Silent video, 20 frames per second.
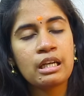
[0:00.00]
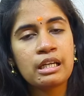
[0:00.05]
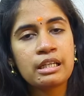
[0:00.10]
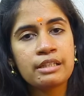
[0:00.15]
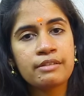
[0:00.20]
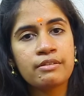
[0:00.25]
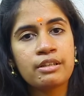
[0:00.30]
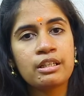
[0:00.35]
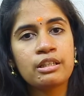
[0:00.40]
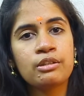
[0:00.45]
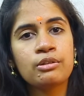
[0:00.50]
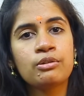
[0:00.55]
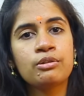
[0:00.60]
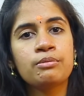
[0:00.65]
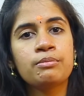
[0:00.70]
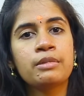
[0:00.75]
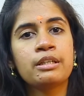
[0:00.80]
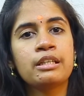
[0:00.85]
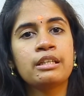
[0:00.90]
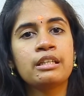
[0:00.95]
అలాంటి వాళ్ళు
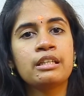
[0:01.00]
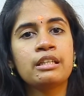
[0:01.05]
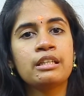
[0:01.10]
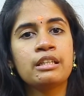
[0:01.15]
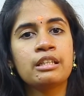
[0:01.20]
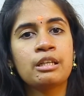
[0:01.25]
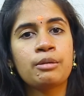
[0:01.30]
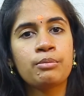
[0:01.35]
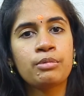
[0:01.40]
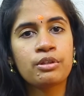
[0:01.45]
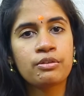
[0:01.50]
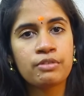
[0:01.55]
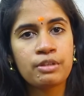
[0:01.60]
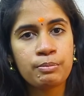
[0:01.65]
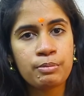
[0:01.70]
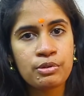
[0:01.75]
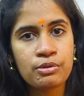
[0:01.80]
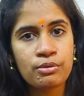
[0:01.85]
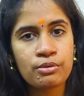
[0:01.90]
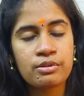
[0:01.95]
మనకి నంబర్ ఆఫ్
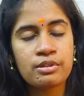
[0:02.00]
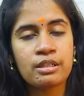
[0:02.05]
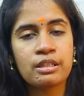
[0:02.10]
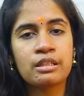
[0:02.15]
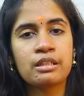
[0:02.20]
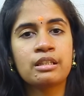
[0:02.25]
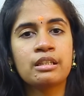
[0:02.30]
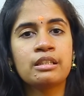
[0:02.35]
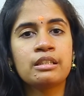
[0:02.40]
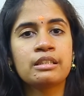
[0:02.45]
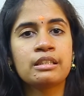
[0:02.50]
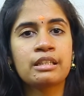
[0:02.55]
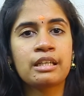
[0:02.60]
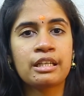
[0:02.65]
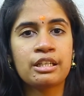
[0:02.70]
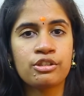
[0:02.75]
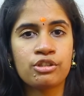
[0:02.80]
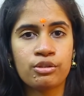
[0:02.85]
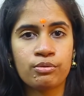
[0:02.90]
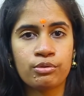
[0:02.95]
ఎపిసోడ్స్ అన్నదిగా
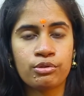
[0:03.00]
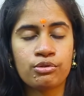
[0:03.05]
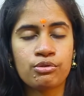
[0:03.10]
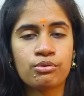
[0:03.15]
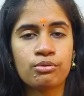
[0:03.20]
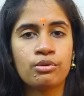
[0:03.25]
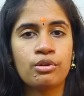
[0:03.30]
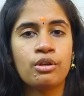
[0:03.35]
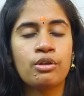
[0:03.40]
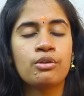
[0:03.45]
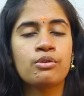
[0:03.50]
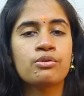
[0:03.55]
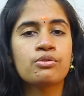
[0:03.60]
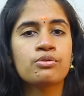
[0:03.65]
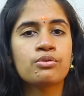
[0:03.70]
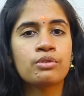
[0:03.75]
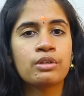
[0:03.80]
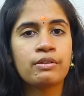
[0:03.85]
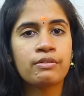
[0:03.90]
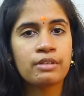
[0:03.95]
తగ్గించవచ్చు
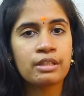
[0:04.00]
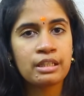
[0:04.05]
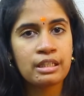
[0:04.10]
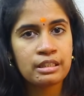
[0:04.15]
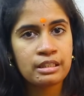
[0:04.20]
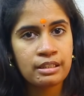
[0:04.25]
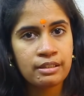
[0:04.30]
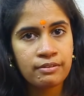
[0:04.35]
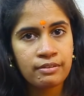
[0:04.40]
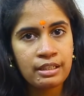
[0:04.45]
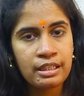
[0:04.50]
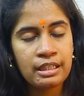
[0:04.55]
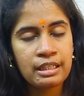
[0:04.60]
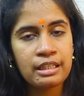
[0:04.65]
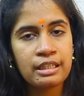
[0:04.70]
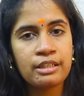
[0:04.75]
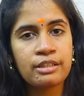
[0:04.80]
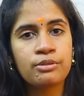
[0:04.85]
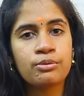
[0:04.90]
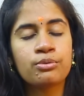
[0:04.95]
సో ఎవరికైతే
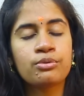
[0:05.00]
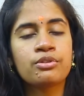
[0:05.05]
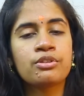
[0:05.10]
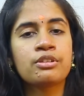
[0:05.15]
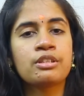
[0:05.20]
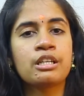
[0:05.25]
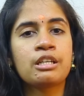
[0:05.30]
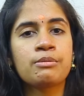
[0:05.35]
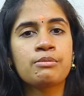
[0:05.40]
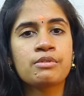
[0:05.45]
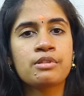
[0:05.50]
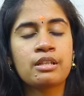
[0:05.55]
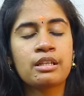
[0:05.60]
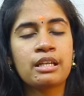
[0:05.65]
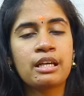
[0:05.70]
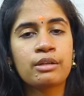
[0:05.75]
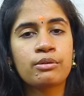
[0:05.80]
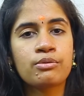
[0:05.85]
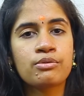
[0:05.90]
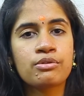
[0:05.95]
వీక్లీ టూ త్రీ టైమ్స్
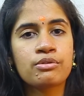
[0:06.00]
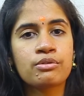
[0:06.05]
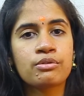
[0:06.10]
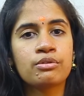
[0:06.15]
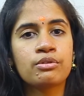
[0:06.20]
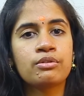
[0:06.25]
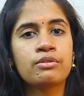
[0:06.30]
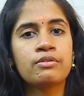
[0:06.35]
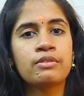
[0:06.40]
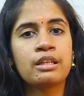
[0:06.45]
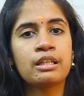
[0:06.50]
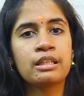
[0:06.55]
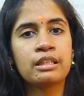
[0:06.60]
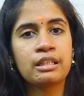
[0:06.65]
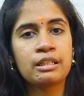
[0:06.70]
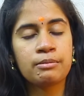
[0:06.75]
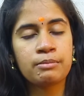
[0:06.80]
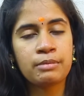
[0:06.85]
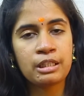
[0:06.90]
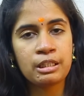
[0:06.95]
అటాక్ వస్తుందో
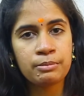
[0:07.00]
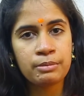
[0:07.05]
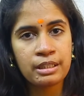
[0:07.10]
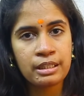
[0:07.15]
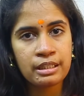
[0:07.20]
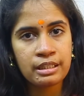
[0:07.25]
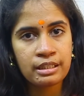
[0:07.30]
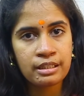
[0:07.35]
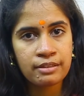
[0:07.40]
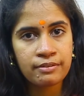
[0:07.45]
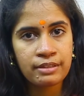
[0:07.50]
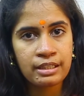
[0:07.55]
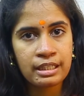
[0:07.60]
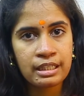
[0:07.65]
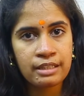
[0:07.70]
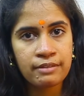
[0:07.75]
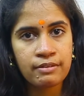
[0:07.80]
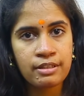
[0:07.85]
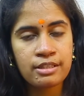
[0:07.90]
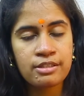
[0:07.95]
వాళ్ళకి మెల్లిమెల్లిగా
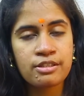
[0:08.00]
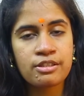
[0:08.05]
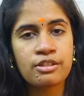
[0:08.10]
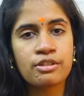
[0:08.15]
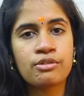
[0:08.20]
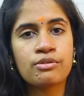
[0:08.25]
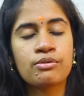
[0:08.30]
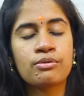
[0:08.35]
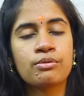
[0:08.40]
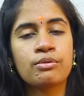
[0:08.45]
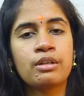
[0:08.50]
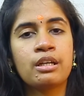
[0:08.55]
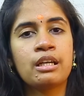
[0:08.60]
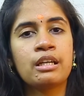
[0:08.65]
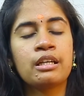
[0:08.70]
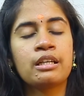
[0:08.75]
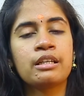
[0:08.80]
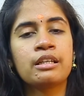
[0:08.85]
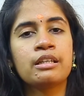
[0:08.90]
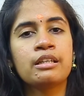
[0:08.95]
వీక్లీ వన్స్ చేస్తూ
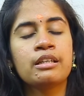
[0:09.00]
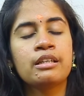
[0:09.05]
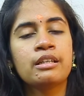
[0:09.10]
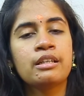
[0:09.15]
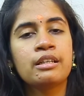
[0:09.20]
అలాగే